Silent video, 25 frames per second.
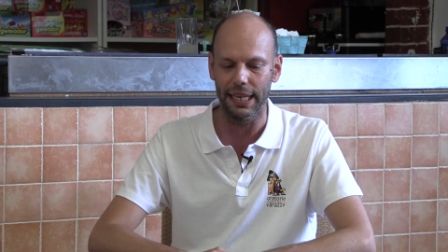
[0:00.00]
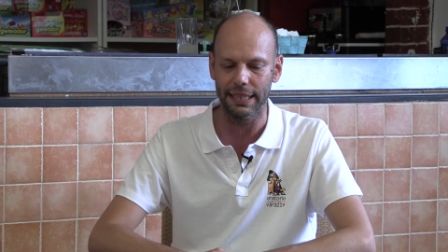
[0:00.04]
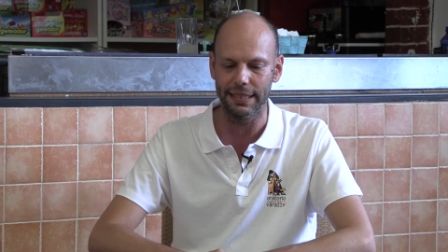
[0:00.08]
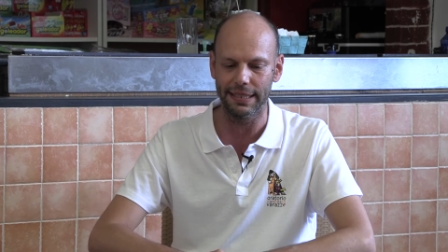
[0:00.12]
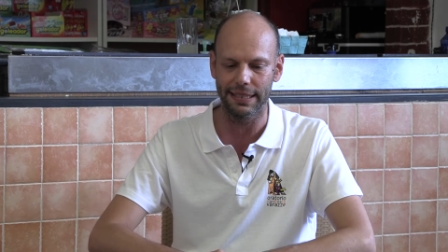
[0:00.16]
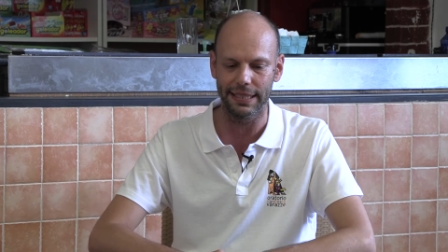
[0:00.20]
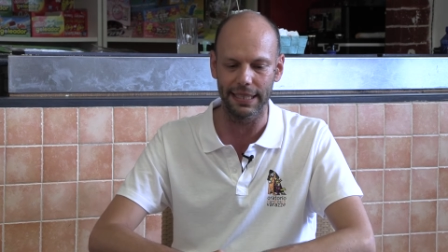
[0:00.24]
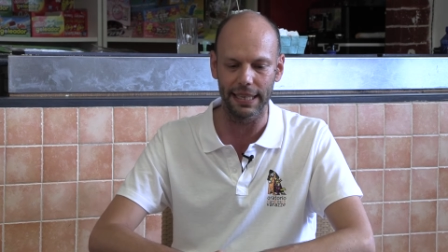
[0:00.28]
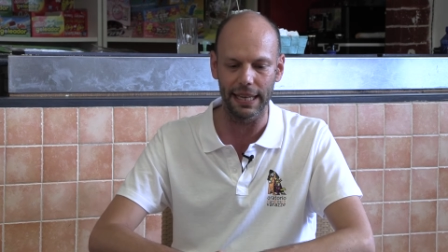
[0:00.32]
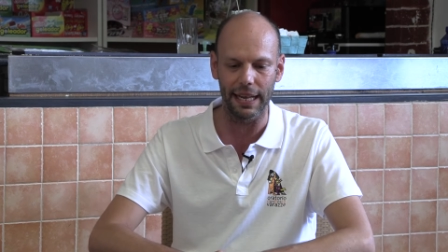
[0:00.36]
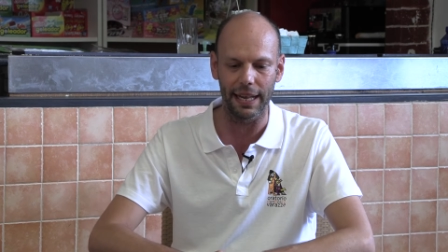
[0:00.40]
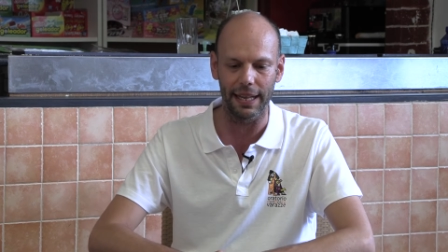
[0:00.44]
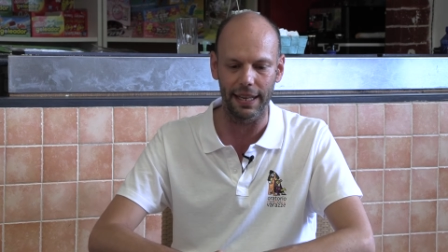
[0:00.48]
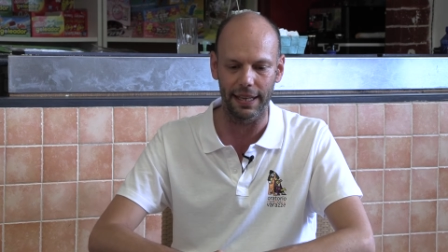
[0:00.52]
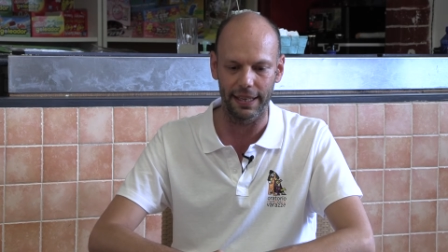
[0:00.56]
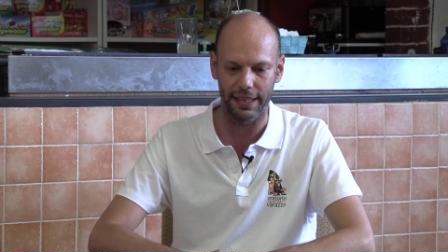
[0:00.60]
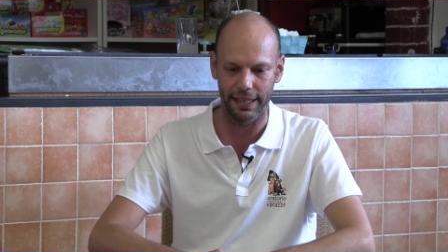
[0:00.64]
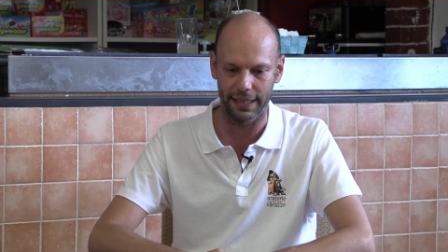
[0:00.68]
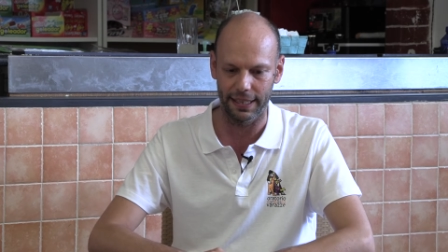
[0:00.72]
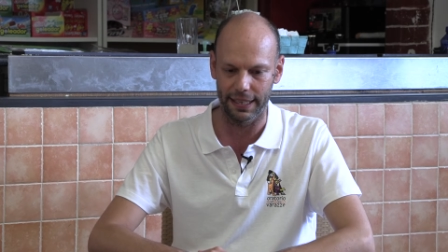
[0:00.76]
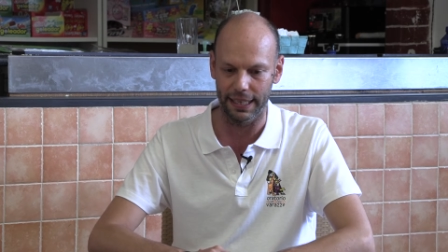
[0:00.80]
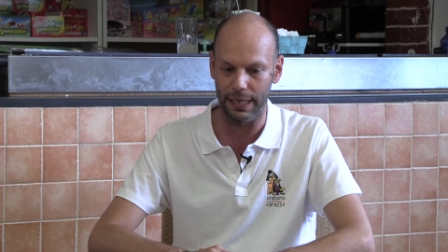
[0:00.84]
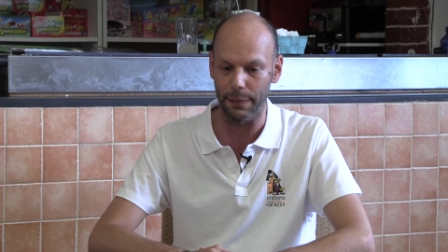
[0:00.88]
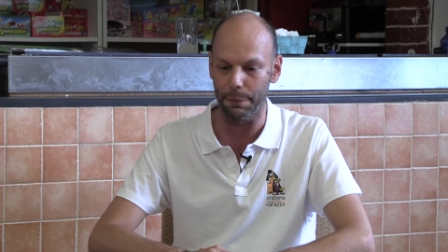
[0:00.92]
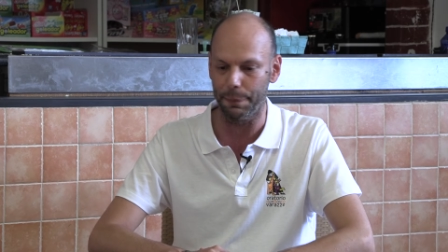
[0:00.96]
sia
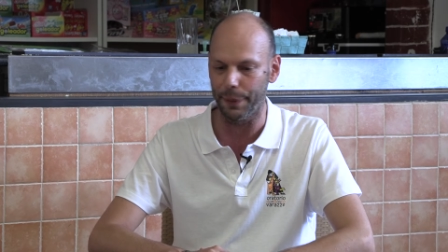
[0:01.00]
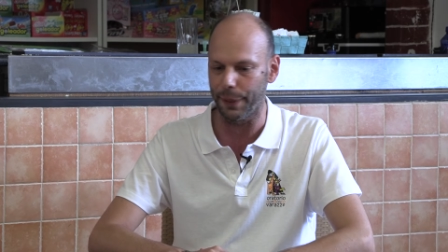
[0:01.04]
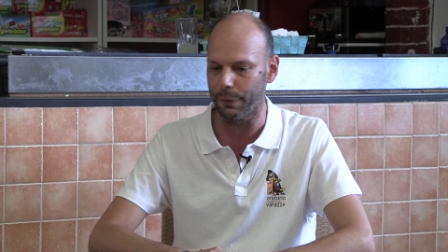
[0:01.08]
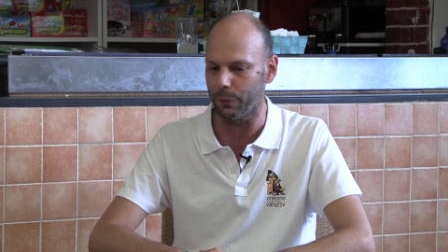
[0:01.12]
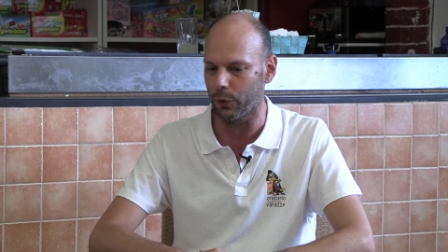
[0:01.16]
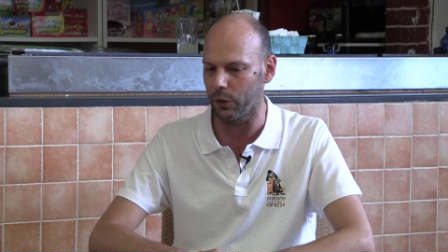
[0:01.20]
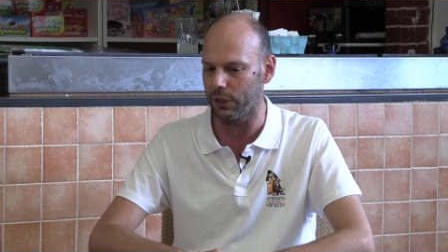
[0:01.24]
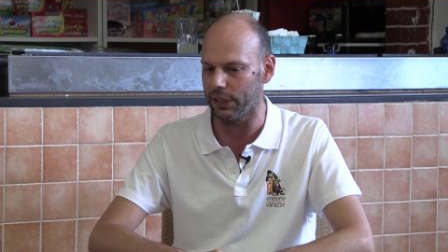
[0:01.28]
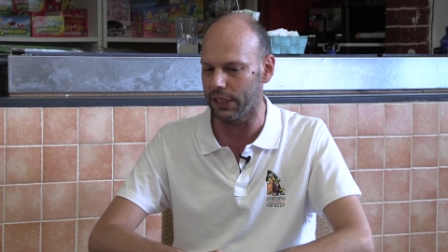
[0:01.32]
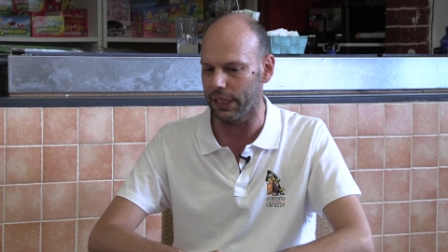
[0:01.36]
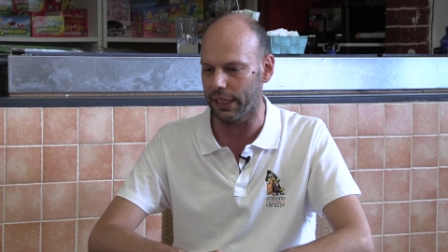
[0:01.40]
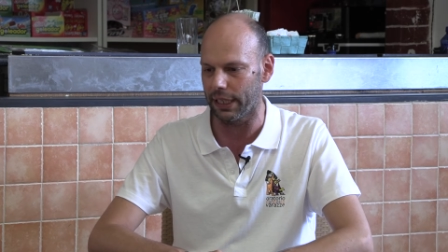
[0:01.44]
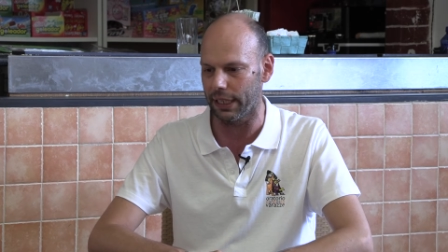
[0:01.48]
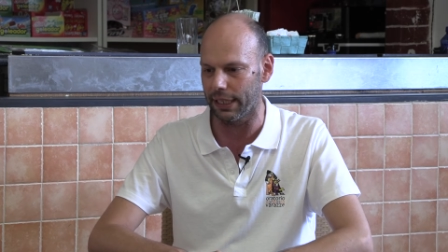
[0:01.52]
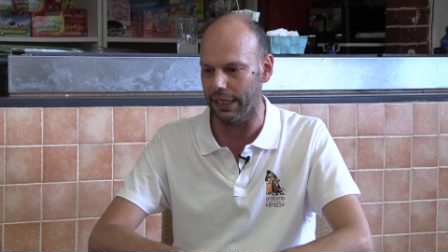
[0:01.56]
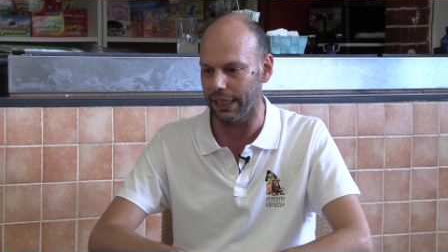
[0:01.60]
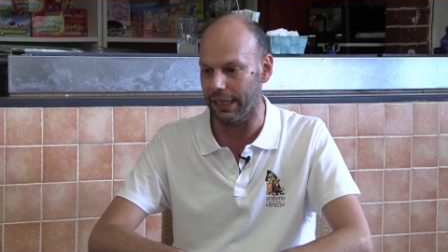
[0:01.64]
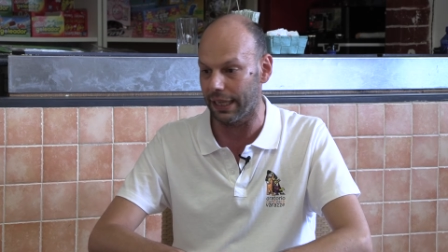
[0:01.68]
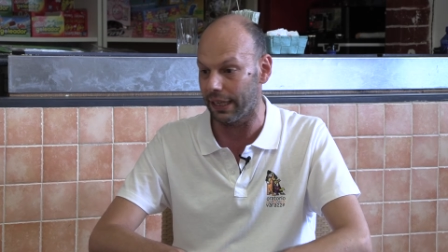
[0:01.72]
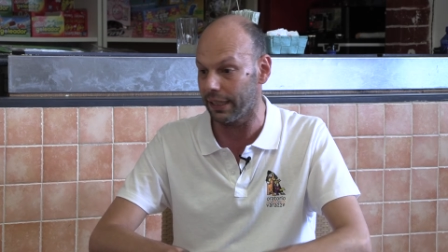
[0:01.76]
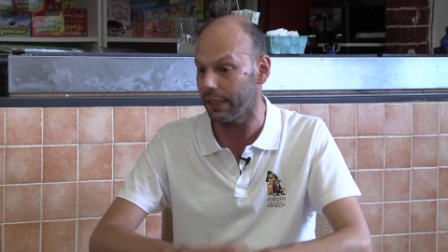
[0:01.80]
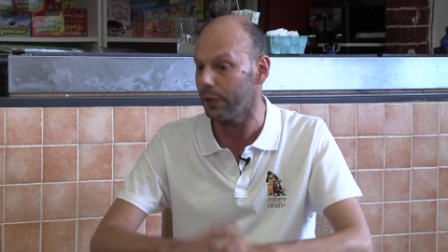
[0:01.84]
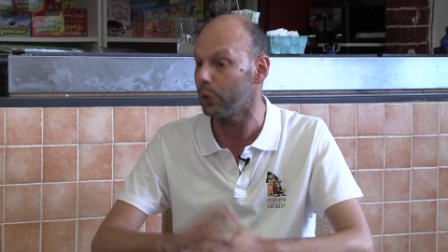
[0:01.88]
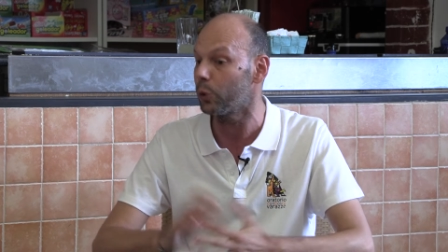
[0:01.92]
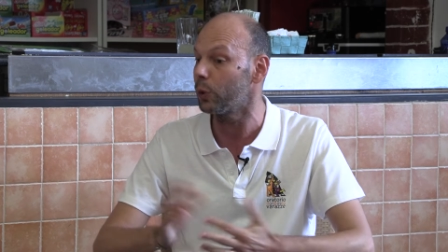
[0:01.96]
nel Piemonte che
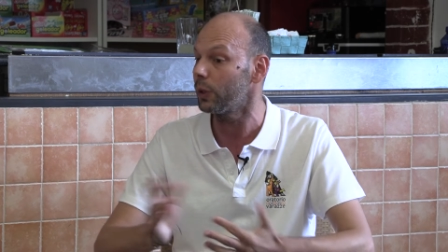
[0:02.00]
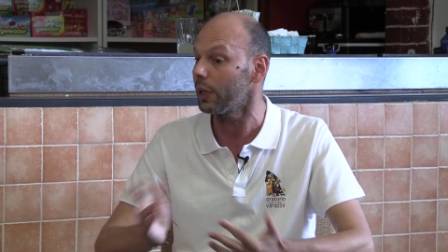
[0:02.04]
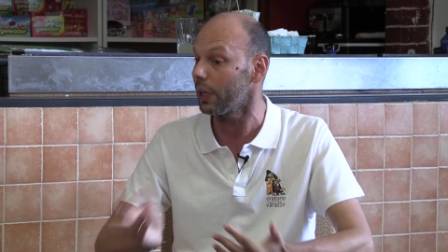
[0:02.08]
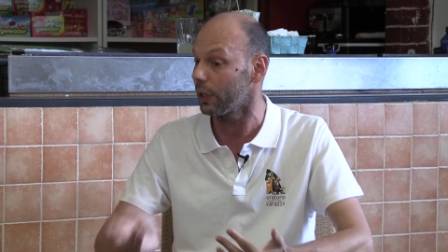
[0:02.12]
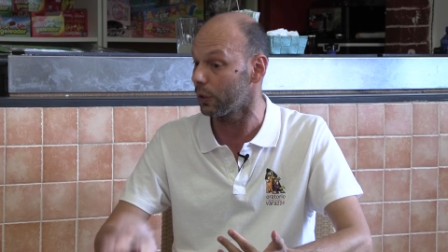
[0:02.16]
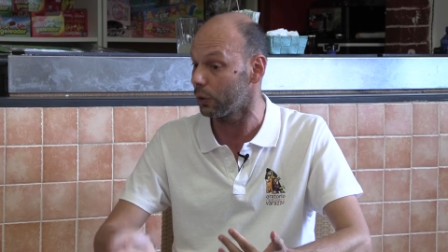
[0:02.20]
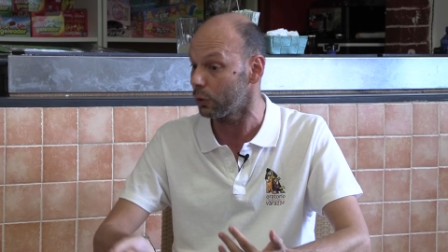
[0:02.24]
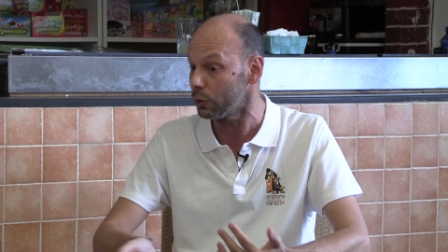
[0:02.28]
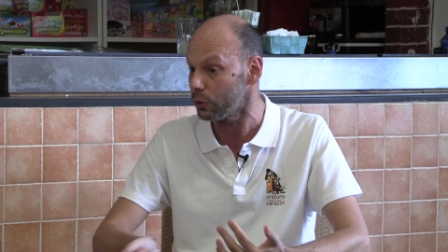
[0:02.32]
nella Liguria,